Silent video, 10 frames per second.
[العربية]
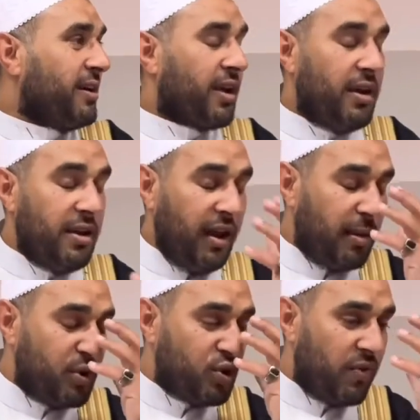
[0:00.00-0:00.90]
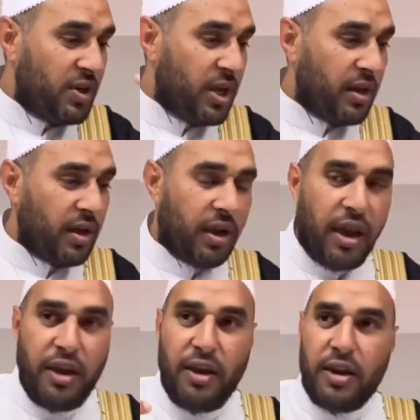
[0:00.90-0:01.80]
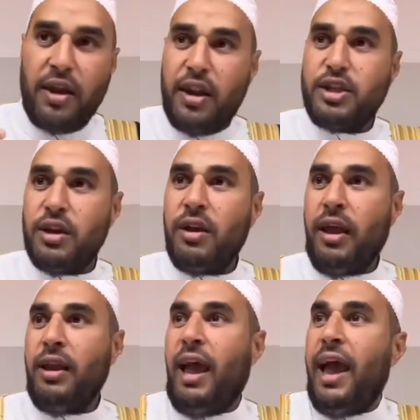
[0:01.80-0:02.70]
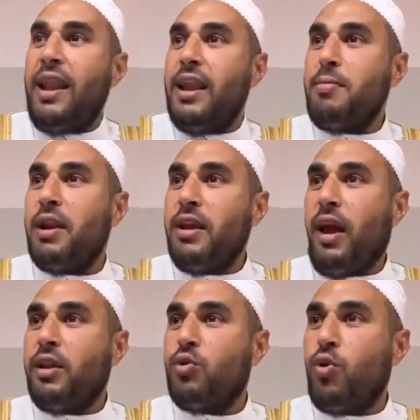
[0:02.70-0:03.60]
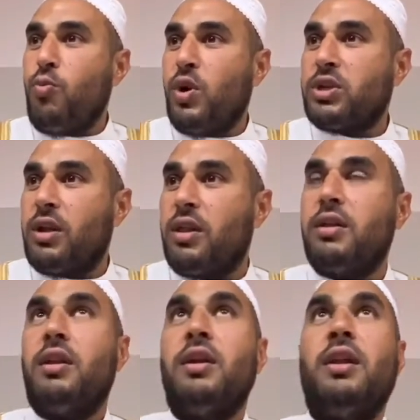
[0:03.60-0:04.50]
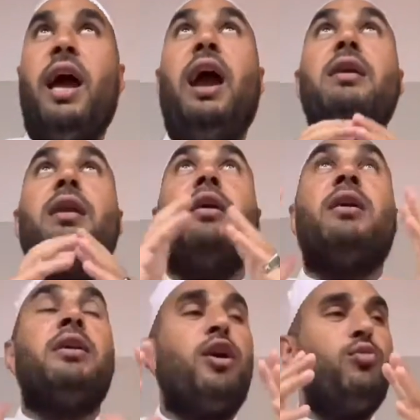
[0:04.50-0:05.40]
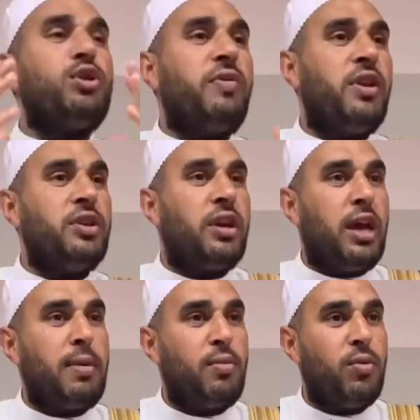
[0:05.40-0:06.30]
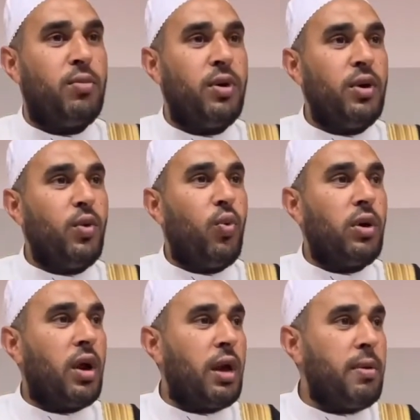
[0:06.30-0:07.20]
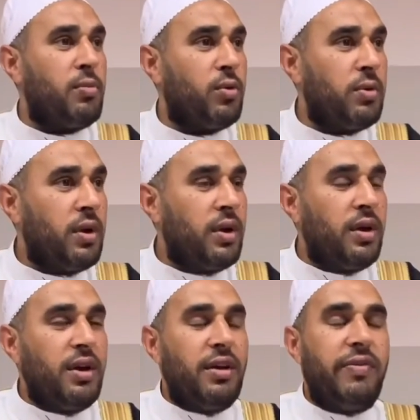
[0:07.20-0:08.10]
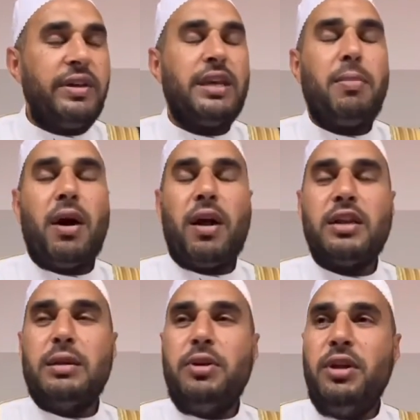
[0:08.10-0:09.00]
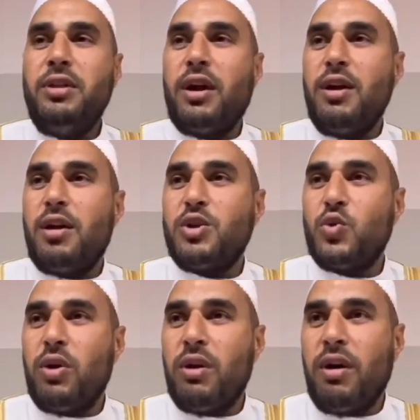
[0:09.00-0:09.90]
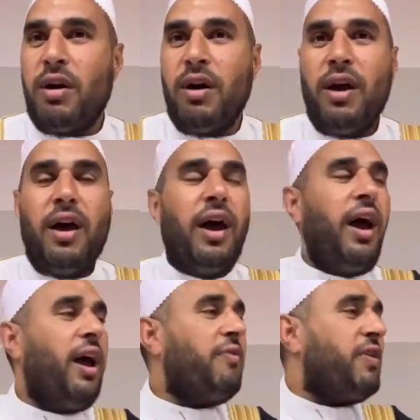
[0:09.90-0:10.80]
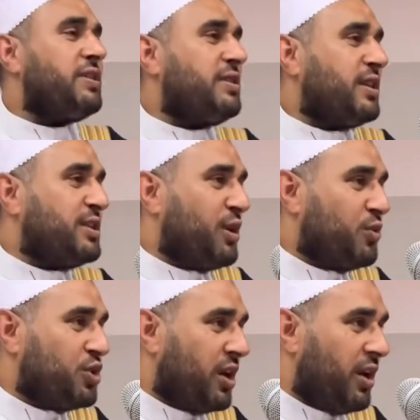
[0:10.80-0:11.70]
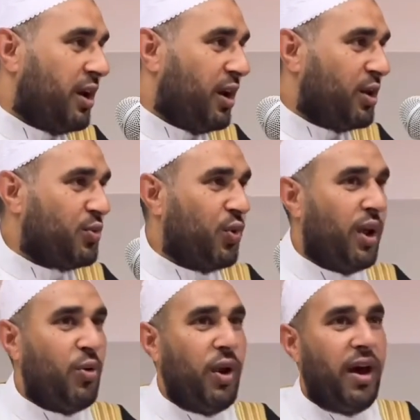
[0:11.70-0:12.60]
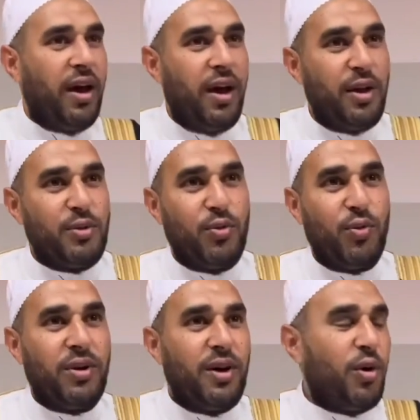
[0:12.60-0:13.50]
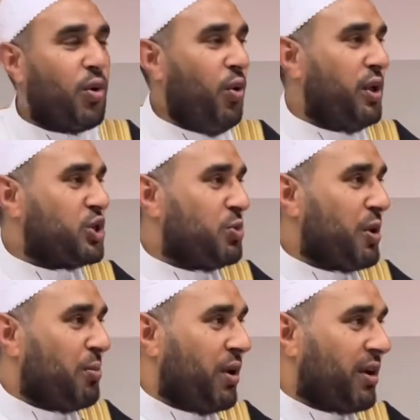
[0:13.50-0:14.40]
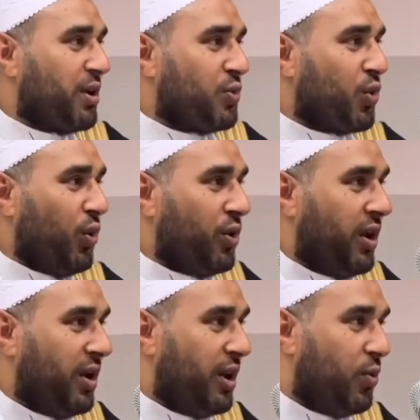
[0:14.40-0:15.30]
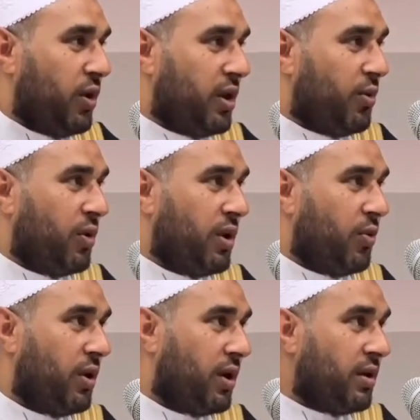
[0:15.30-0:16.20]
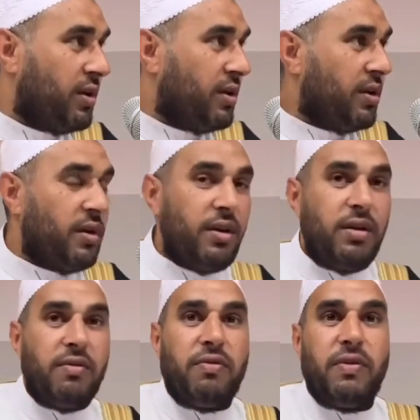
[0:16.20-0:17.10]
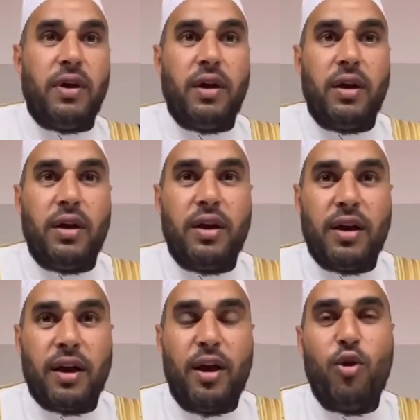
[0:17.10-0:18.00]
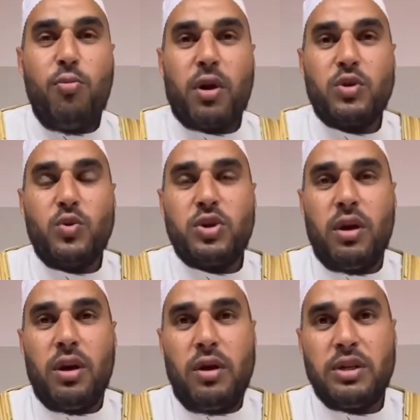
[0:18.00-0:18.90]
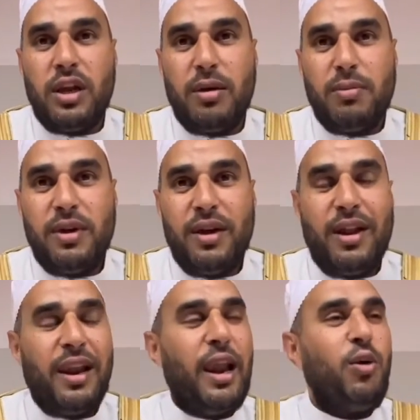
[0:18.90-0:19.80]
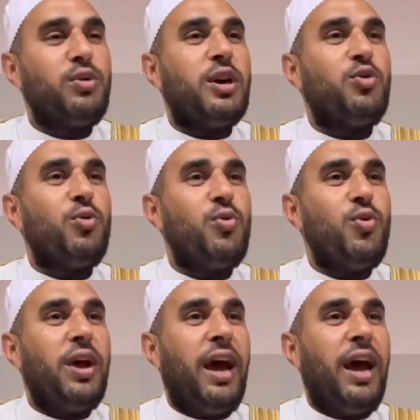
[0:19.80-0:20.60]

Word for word: كان احنا بنشوف الجنه كان يعني الحاله الايمانيه عندهم وصلت لعين اليقين كانهم شايفين الجنه امامهم والنار امامهم فإذا ما خرجنا من عندك يا رسول الله عافسنا الزوجات والأولاد ورحنا السوبر ماركت ورحنا هنا وهنا وهنا وهنا فقال لهم الرسول صلى الله عليه وسلم لو تدومون